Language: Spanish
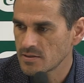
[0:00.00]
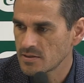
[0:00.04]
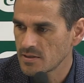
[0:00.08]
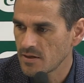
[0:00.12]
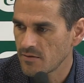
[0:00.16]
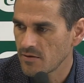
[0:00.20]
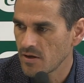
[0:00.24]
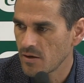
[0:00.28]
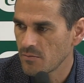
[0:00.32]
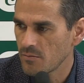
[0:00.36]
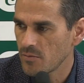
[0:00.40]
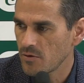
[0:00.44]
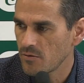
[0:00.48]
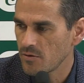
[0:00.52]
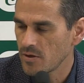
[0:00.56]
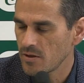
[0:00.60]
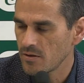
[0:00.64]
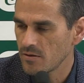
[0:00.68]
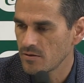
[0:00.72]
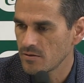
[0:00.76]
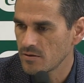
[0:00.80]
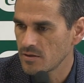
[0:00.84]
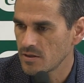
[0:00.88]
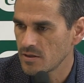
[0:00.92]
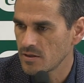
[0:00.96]
se habían
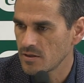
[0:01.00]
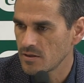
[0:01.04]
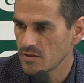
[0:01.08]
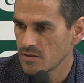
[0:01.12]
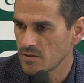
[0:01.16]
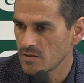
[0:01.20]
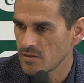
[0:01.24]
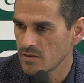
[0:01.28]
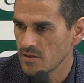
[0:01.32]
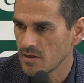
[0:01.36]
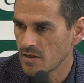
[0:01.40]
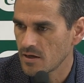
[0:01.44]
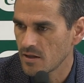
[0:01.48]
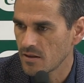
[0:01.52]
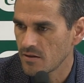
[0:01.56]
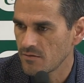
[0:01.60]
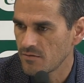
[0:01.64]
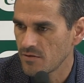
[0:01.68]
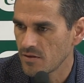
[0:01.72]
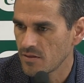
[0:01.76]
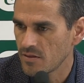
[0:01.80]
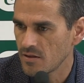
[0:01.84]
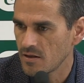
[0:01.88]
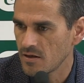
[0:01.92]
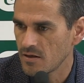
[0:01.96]
movido y, era
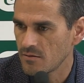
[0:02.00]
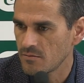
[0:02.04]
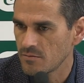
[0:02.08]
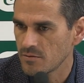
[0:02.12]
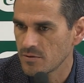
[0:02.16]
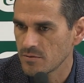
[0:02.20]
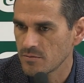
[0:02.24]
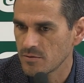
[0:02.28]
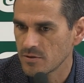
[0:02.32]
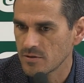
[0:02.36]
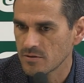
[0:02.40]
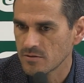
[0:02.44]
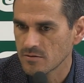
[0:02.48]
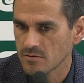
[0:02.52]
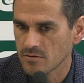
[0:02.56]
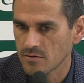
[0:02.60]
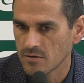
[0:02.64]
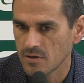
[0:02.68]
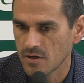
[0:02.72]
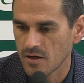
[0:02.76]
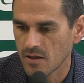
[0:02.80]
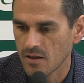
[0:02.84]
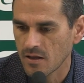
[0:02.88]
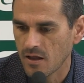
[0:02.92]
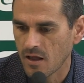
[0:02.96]
difícil pues bueno
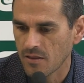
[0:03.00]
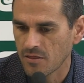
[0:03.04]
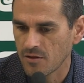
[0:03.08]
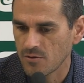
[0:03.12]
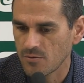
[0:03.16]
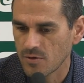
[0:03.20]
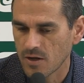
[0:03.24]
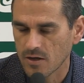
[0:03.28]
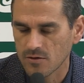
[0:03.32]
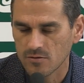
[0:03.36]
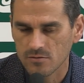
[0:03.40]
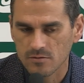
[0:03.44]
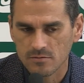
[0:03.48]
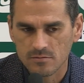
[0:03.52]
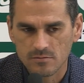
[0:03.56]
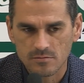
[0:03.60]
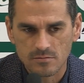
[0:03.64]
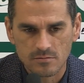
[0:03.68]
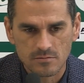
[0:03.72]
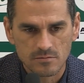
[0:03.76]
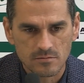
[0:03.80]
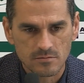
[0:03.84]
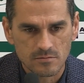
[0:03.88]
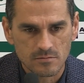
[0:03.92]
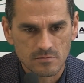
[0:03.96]
hacer una,
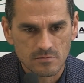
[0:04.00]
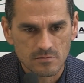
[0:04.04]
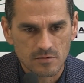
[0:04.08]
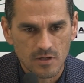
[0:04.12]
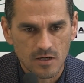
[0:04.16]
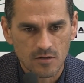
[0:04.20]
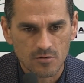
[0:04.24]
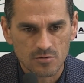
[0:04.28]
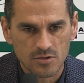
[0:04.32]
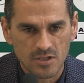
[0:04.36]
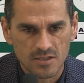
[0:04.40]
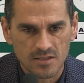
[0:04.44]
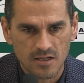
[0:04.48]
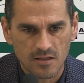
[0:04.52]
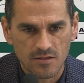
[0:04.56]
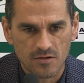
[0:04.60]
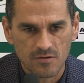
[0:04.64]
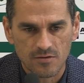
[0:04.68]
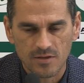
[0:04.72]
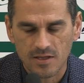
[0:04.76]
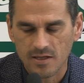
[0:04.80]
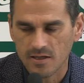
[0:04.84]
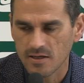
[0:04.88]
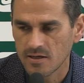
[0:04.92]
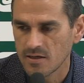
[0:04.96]

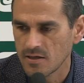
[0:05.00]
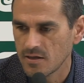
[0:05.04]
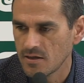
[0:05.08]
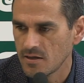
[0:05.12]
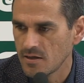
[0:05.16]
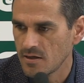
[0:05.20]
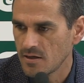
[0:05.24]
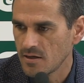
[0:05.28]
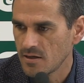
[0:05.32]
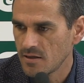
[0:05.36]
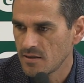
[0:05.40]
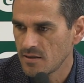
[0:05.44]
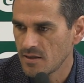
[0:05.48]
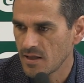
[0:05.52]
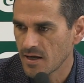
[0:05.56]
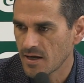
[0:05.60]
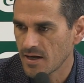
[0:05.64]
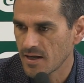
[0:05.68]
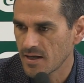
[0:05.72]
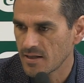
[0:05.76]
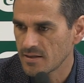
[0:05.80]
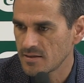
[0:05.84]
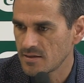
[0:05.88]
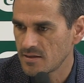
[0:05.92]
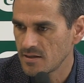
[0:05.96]
contratación de,
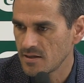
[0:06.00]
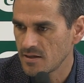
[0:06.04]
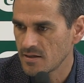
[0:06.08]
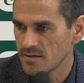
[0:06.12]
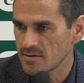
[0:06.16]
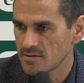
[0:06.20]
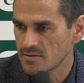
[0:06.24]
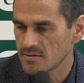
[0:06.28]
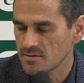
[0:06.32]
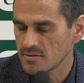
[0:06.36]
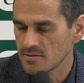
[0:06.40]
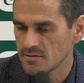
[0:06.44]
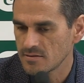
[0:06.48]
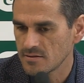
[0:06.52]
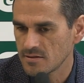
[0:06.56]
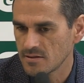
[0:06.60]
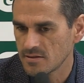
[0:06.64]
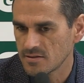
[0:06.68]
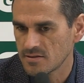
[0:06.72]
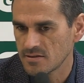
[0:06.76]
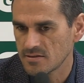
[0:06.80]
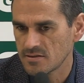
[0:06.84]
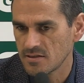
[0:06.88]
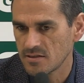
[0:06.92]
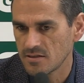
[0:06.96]
garantías. En
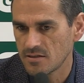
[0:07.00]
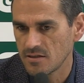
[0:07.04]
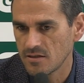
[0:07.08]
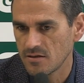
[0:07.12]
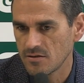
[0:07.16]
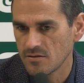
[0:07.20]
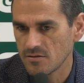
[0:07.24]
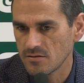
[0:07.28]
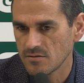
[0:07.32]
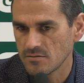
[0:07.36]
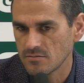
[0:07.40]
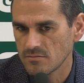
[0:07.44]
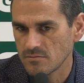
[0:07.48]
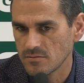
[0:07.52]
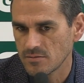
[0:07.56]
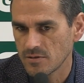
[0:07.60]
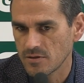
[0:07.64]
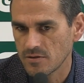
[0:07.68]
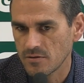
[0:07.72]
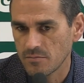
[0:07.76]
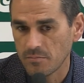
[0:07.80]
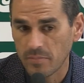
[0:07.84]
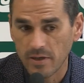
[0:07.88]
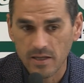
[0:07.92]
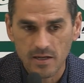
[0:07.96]
ese sentido,
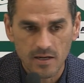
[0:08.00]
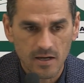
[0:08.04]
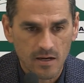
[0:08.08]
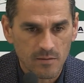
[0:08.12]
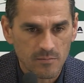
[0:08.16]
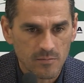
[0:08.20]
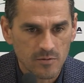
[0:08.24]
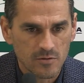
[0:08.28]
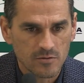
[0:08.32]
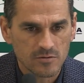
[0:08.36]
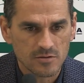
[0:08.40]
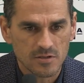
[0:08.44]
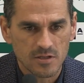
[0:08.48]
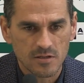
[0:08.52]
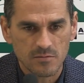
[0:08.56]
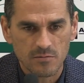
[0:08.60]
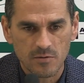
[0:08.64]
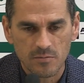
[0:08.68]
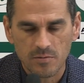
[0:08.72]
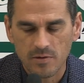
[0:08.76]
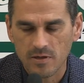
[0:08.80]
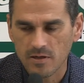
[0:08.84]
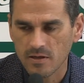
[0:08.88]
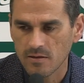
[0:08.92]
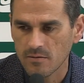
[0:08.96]
bueno, peinamos, seguimos
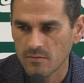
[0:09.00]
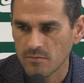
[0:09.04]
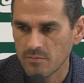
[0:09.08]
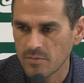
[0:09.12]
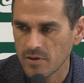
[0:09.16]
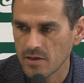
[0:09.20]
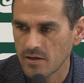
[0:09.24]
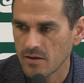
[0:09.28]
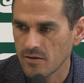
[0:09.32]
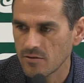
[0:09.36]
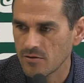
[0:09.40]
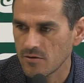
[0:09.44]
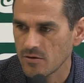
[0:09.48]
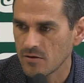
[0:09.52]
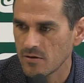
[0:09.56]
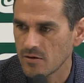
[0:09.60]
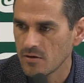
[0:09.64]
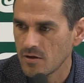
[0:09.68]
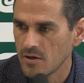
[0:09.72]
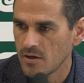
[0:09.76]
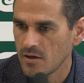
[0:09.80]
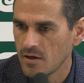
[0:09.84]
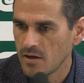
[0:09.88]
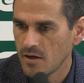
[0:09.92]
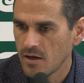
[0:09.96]
peinando
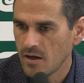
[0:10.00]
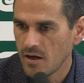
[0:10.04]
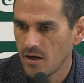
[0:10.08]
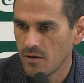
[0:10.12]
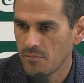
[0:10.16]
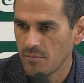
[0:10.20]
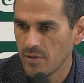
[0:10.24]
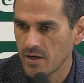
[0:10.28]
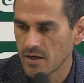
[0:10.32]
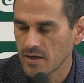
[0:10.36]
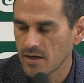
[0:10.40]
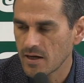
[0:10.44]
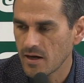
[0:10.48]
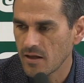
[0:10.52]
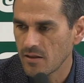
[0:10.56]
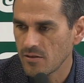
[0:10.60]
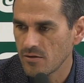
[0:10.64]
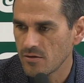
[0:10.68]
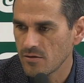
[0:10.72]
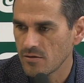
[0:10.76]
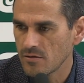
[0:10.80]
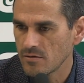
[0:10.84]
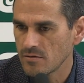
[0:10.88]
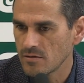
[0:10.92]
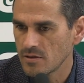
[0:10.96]
el
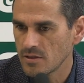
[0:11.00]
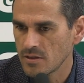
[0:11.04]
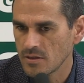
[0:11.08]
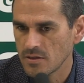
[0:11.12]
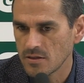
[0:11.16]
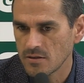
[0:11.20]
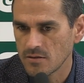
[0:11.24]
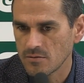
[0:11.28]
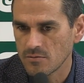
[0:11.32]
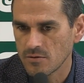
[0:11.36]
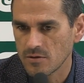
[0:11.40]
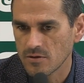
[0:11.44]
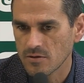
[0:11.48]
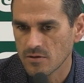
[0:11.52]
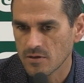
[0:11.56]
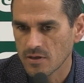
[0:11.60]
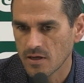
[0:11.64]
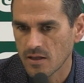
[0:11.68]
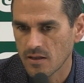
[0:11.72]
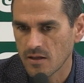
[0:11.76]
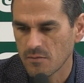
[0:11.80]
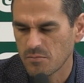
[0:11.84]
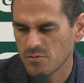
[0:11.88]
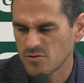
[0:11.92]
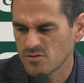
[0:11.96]
mercado y bueno,
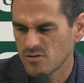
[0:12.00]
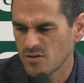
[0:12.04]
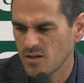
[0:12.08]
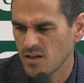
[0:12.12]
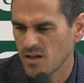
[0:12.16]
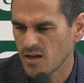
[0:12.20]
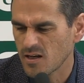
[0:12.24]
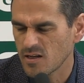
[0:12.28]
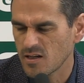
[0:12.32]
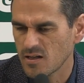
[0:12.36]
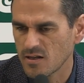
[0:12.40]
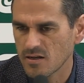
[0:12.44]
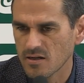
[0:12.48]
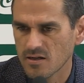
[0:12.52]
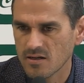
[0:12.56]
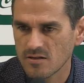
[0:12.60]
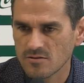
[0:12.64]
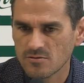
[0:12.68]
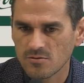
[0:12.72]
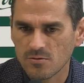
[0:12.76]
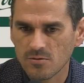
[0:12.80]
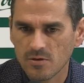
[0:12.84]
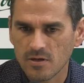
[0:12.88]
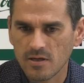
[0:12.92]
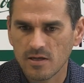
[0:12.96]
cada posibilidad que,
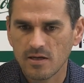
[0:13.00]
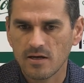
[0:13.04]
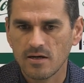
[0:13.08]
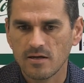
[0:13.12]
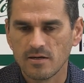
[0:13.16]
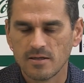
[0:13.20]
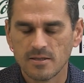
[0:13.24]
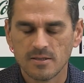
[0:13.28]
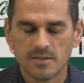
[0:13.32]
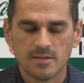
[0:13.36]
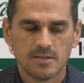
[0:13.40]
surgía